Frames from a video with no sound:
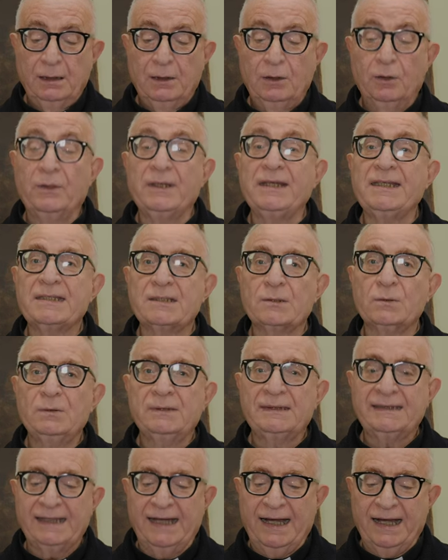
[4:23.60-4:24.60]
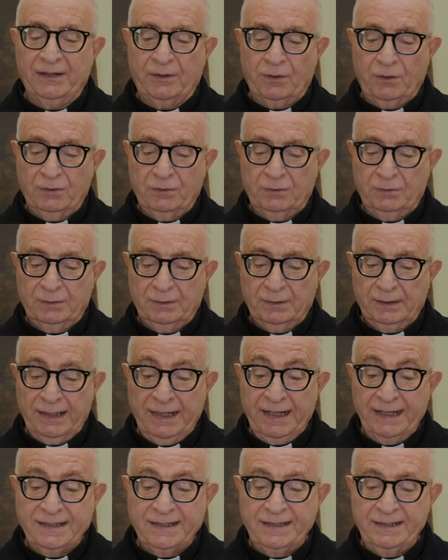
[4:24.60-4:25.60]
Lo insultarono
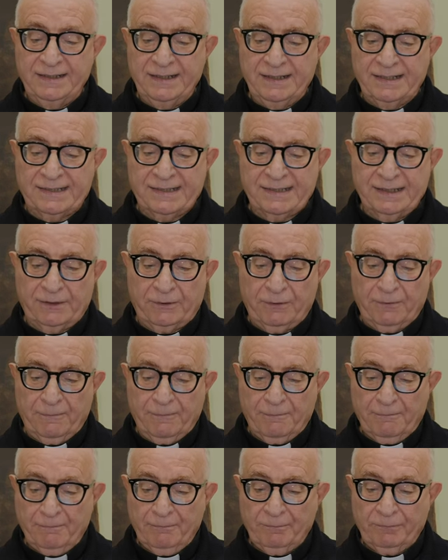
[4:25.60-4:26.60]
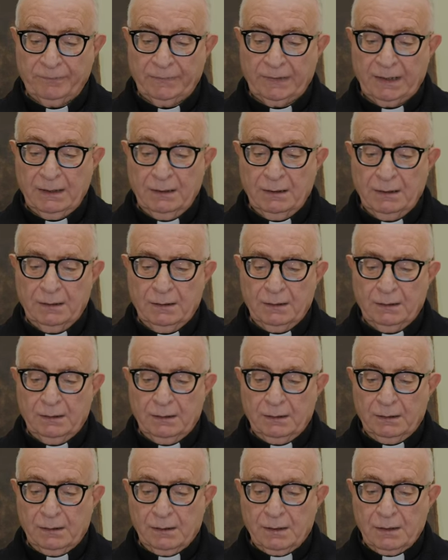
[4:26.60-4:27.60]
e gli
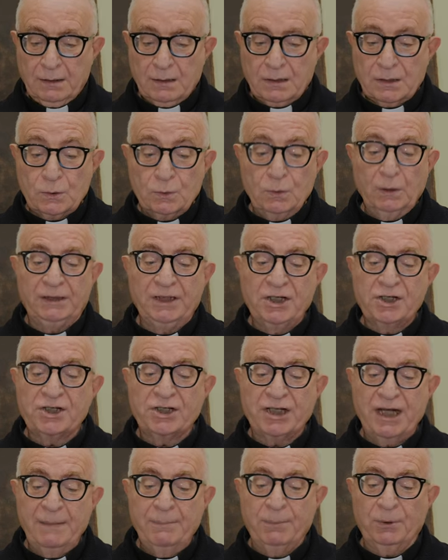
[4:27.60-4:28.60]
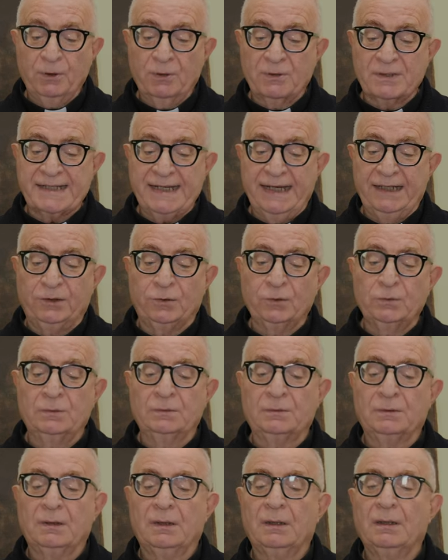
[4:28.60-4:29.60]
dissero, suo discepolo sei
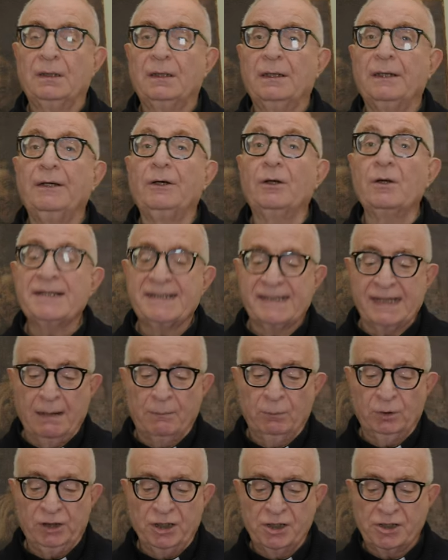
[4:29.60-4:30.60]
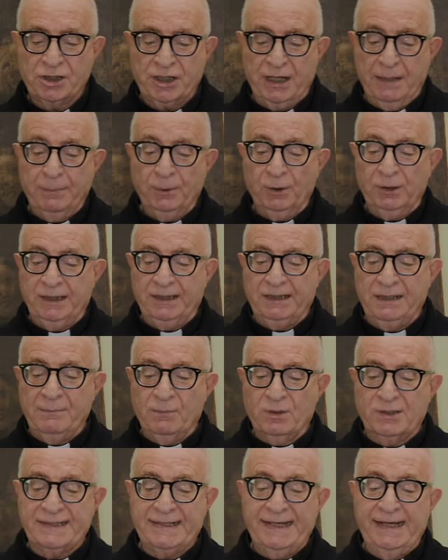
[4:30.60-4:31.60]
tu, noi siamo discepoli di
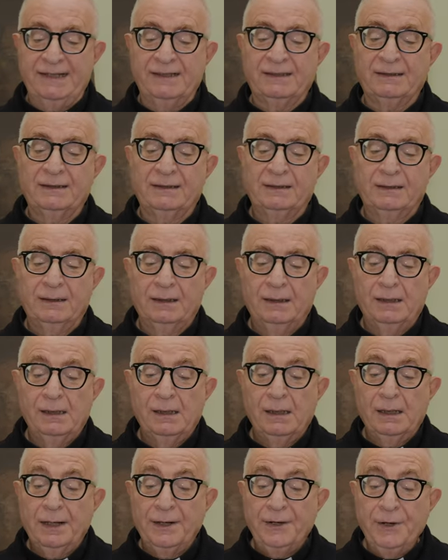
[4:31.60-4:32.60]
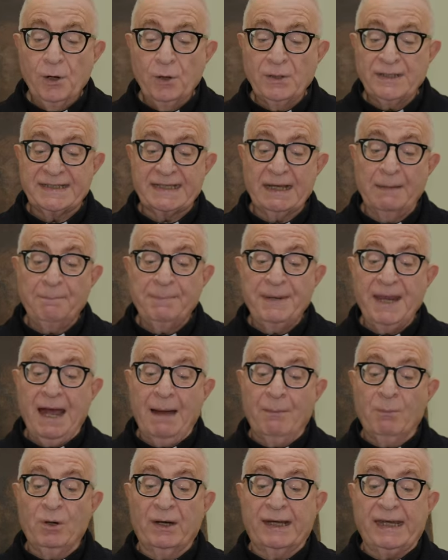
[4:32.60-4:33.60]
Mosè. Noi
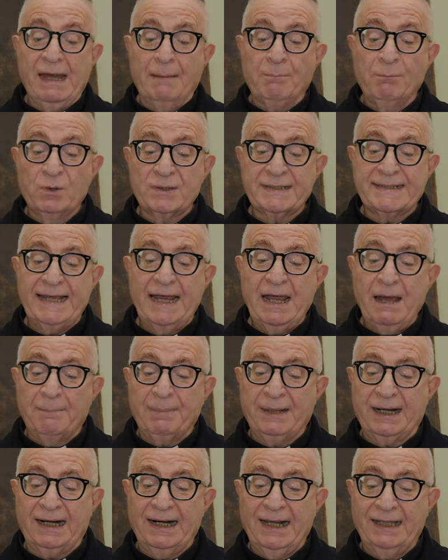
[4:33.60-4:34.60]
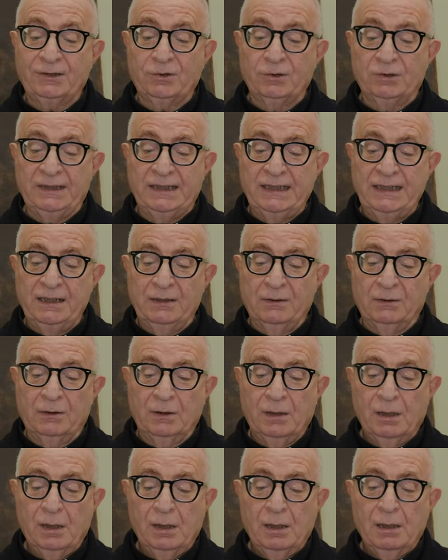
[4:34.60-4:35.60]
sappiamo che a Mosè ha parlato
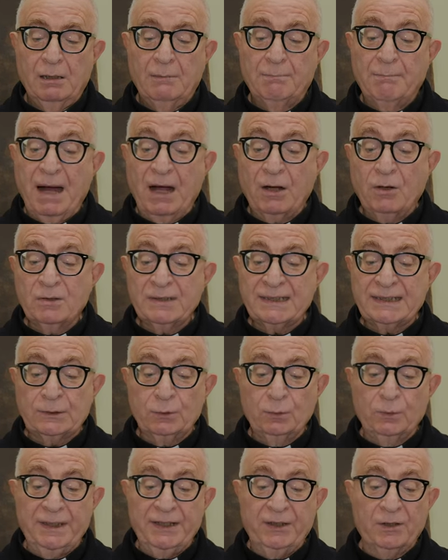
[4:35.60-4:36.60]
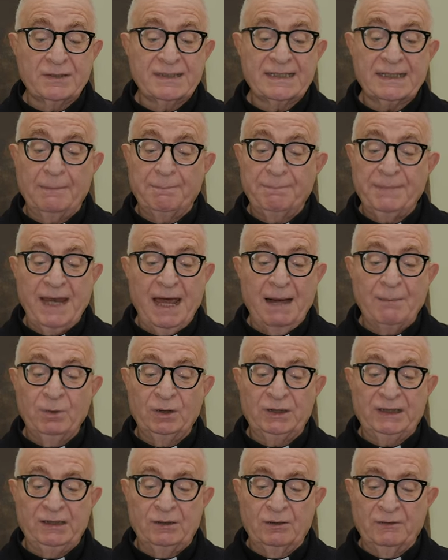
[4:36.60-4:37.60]
Dio, ma costui non
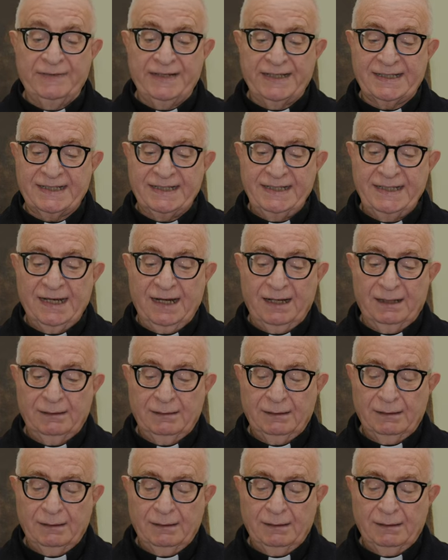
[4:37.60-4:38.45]
sappiamo di dove sia.